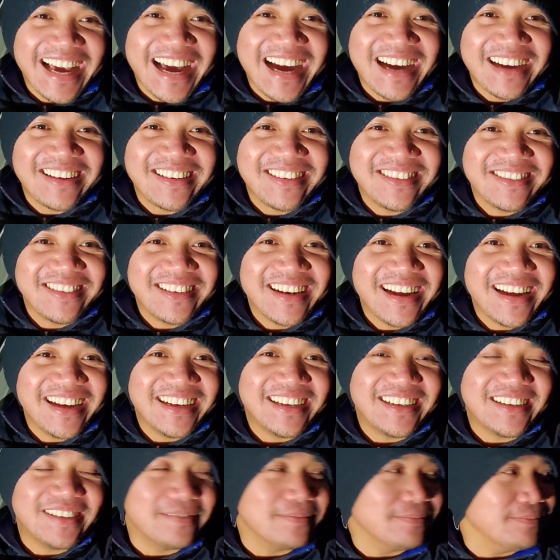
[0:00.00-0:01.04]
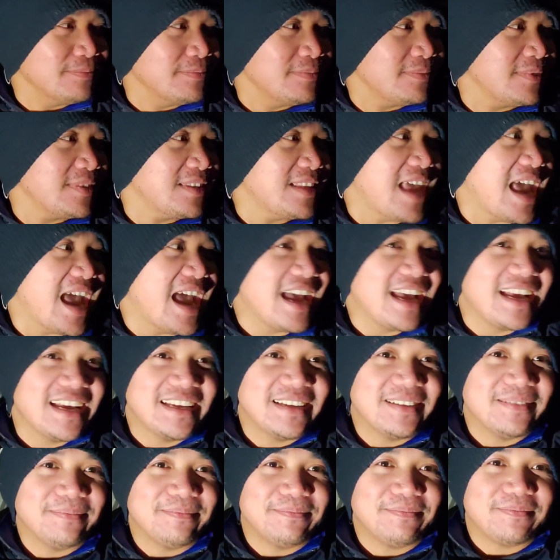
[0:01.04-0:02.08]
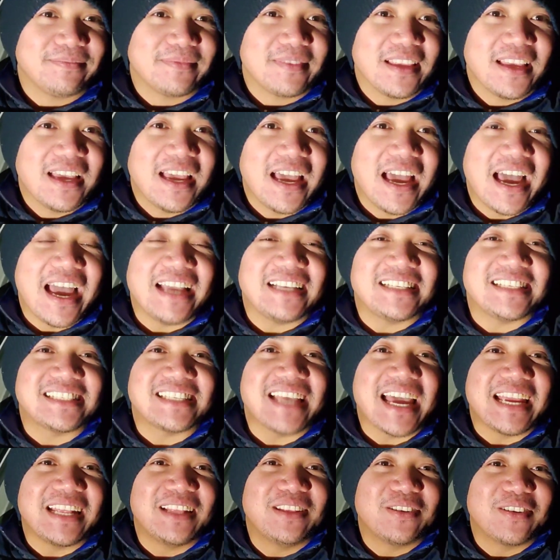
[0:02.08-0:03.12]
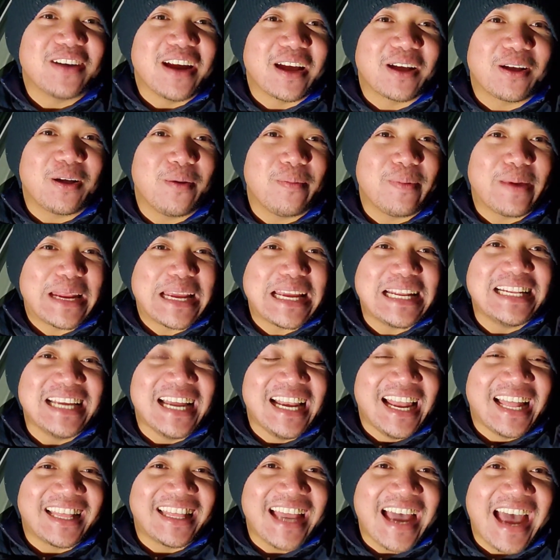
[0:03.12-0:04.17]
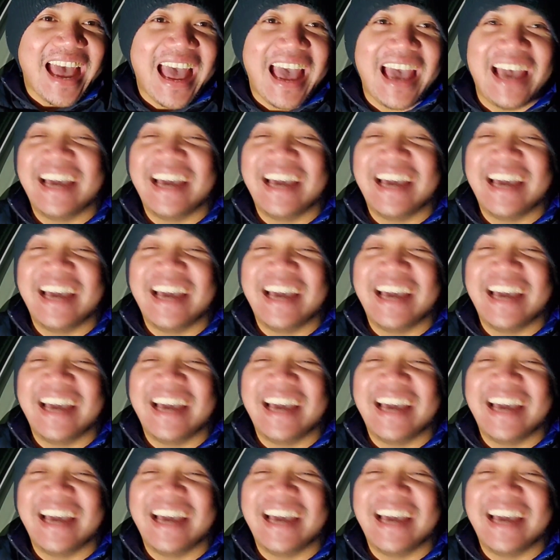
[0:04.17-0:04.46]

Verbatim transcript: aurora. back door kaya lagi? Ha? Sa back door? Ay, sa side door ako para hindi halata.